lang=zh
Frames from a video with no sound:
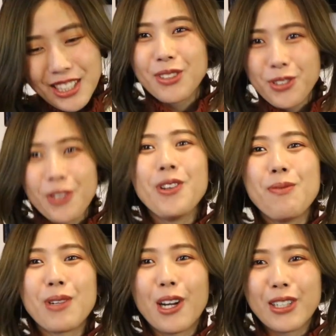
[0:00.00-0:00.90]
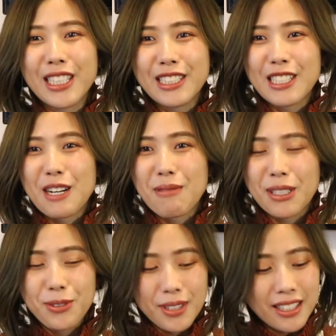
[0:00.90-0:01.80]
岁月不饶人，你知道
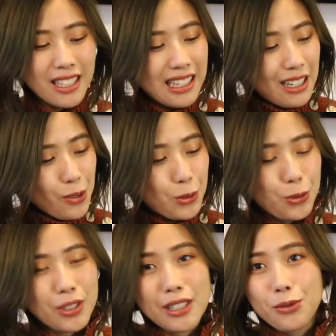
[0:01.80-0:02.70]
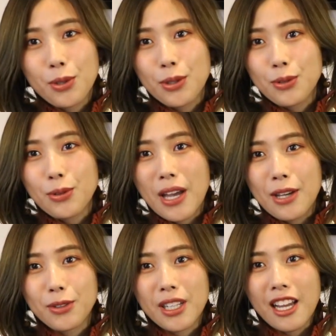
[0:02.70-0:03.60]
吗？所以，我最近最最爱
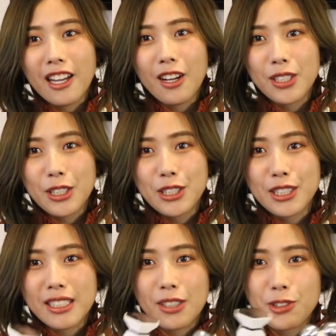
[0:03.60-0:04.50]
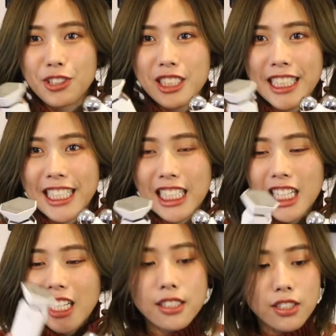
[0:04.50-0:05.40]
用的两样仪器呢，就是这个，
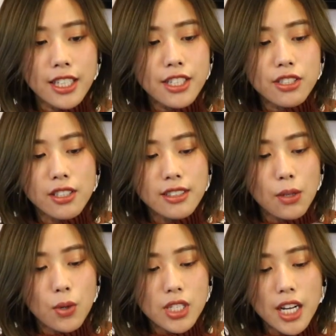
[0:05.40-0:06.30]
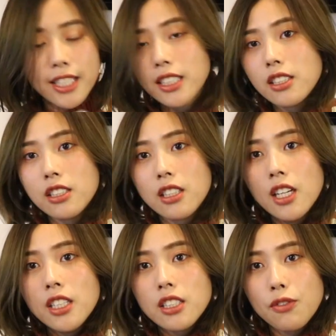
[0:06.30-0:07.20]
这一支呢，在我上一期
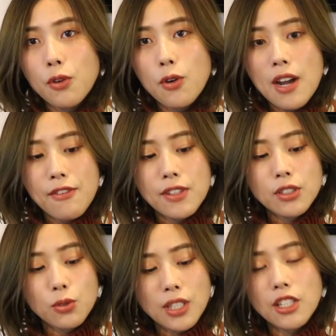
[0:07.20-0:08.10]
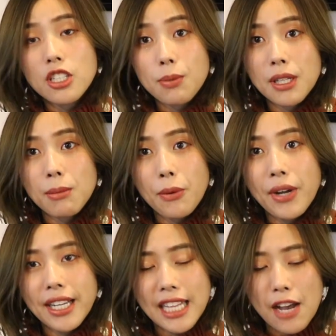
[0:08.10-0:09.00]
Sephora 分种草的视频里面，我
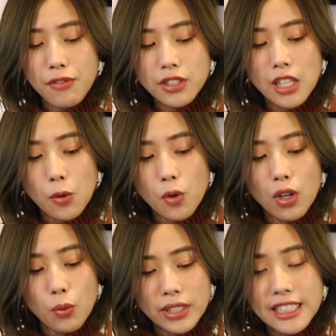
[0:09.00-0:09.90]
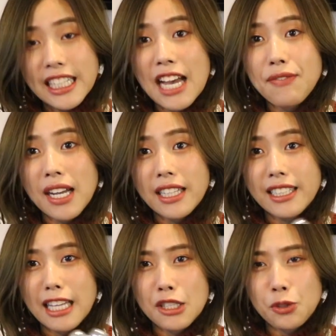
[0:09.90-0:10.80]
也给大家分享过了。我新开发了一
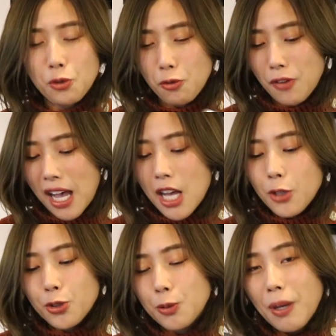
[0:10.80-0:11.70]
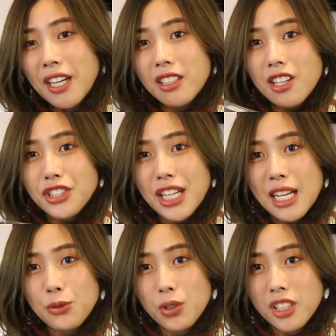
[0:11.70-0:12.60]
个它的用法，就是配合着这个
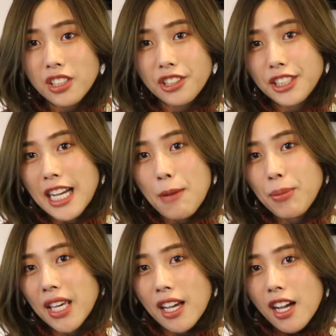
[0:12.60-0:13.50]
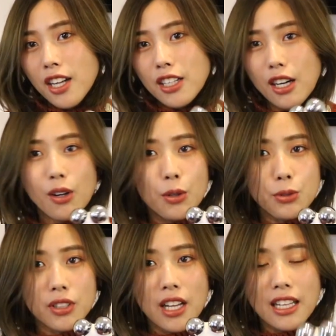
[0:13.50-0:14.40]
安多可的这个安瓶，然后我
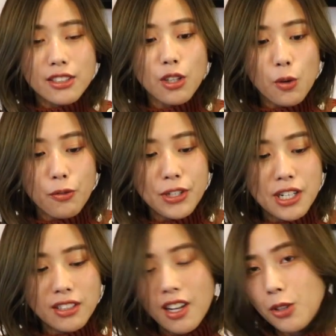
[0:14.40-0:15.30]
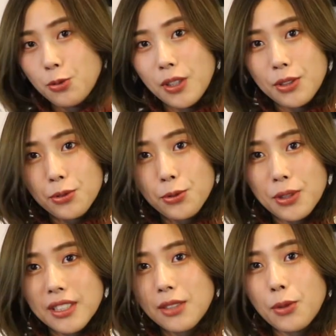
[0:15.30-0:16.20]
觉得它的效果非常的好，所以就是
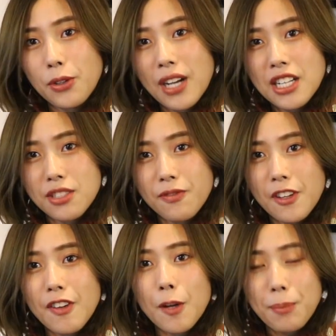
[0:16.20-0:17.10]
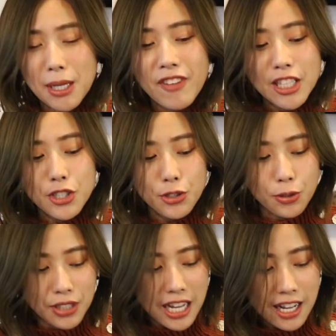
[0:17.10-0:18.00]
最近我又开始非常频繁的使
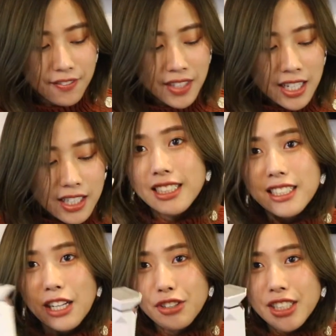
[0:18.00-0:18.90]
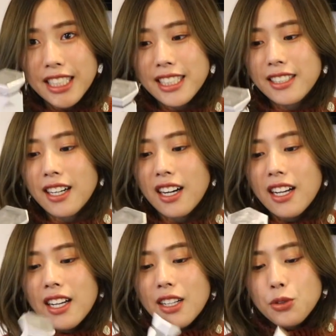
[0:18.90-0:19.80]
用它。然后这一个
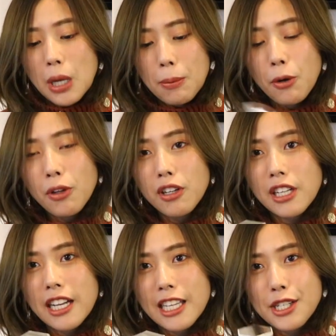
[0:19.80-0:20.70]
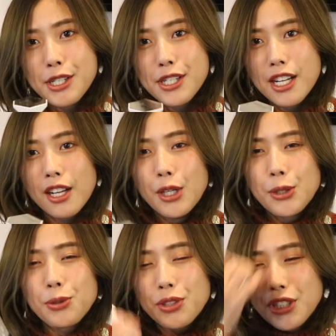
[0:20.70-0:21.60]
Tripolar 呢，也是
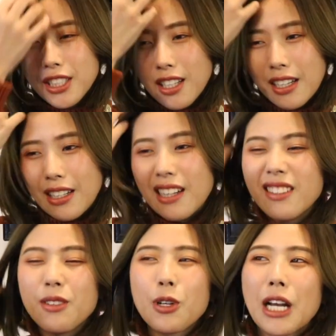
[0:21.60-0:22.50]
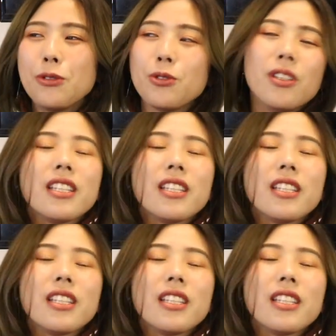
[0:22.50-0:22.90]
就是真的。感觉